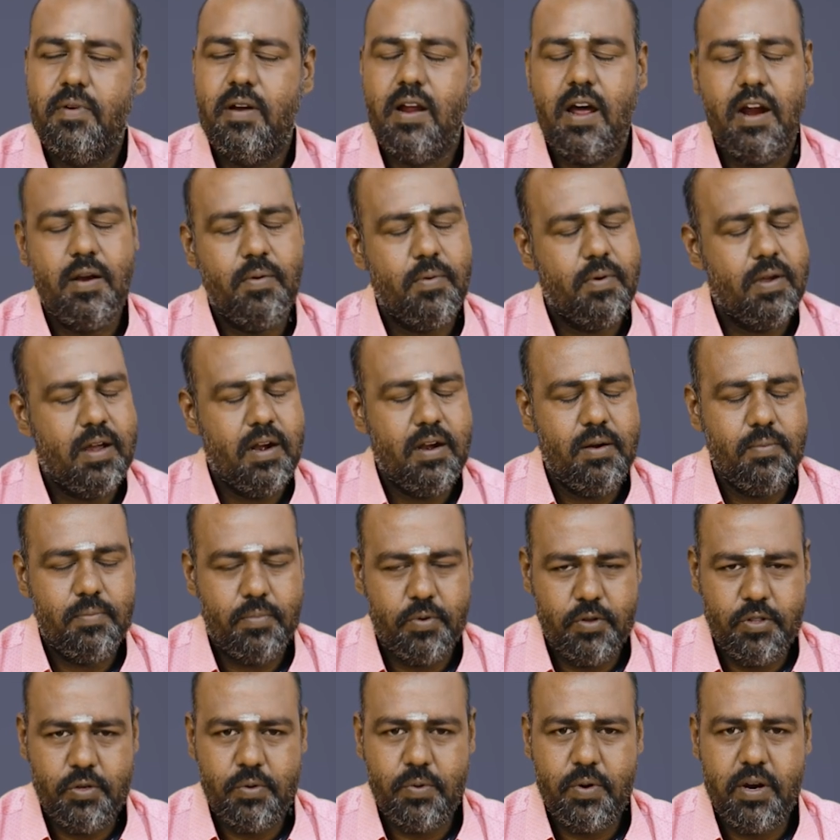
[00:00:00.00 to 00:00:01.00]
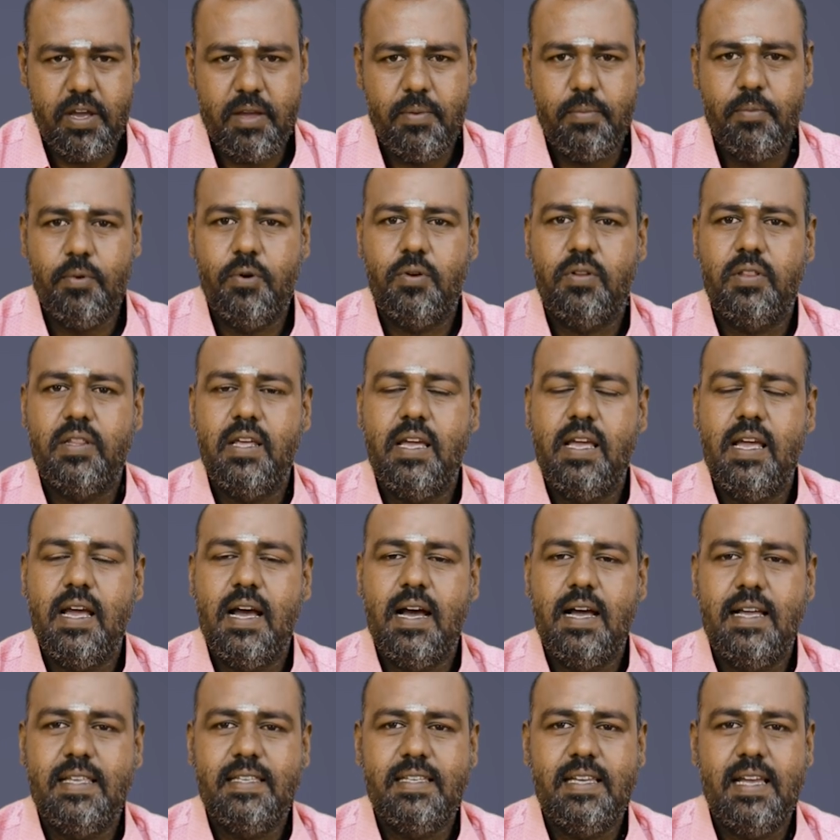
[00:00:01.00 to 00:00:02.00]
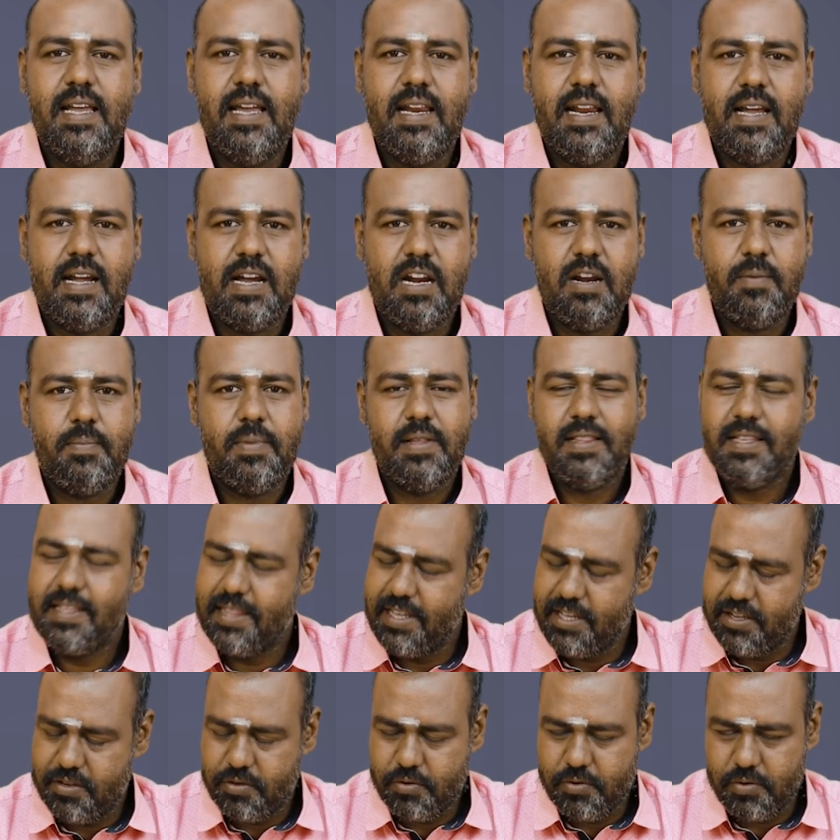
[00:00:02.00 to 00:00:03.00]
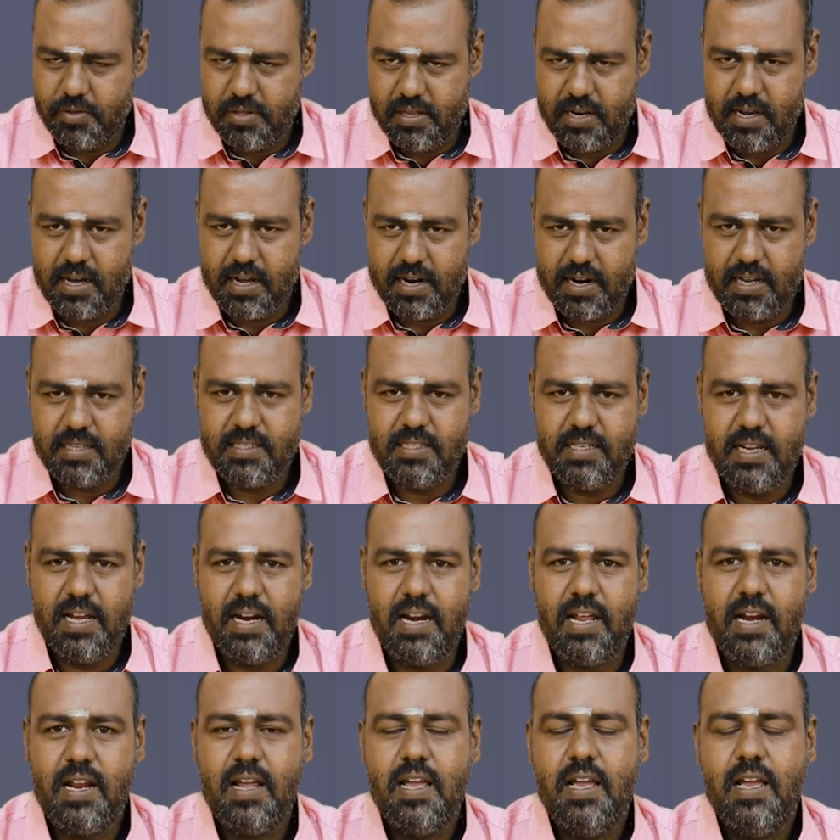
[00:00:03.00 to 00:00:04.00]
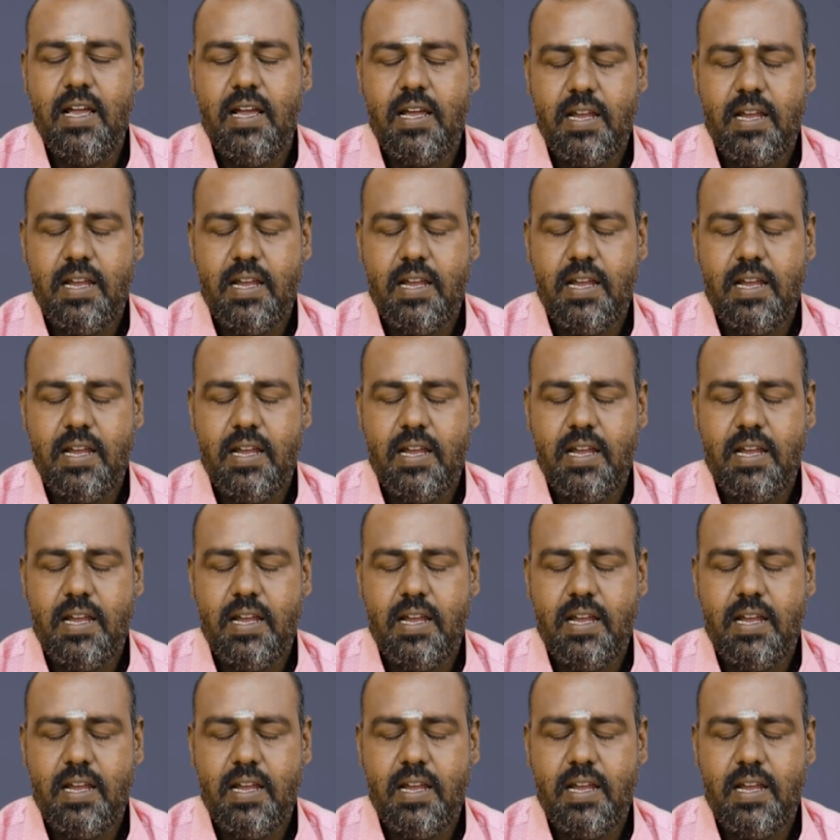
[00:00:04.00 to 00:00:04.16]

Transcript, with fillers: நான் உங்கள் பொதுவுடை மூர்த்தி அச்சய இலக்கண பத்ததி ஜோதிட ஆராய்ச்சியாளர்